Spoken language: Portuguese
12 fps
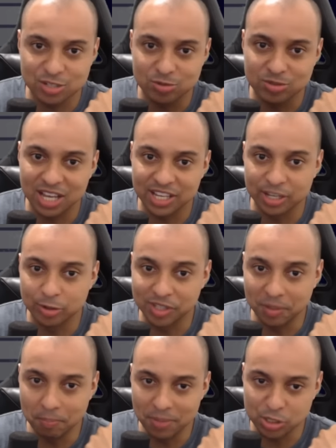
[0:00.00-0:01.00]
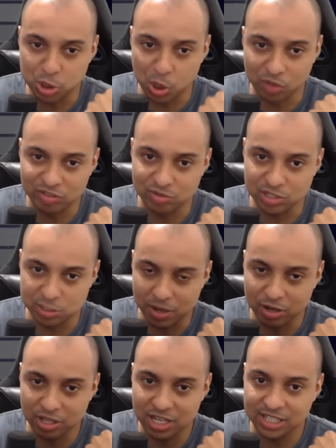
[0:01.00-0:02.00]
um zagueiro também jovem.
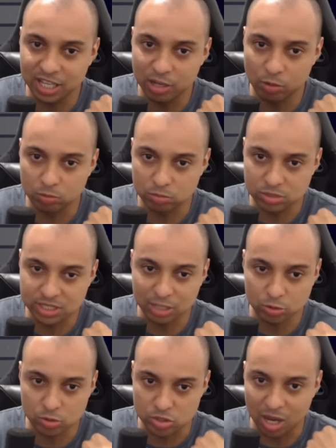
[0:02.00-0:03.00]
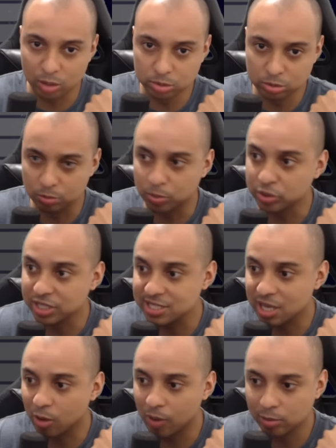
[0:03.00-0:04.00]
Espero que ele tenha um status alto, um
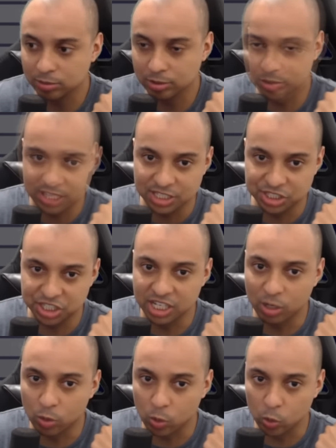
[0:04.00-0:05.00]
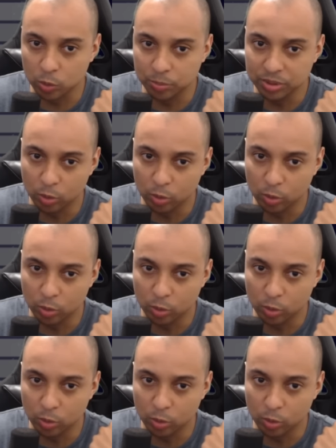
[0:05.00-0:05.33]
potencial alto. Chega ao clube,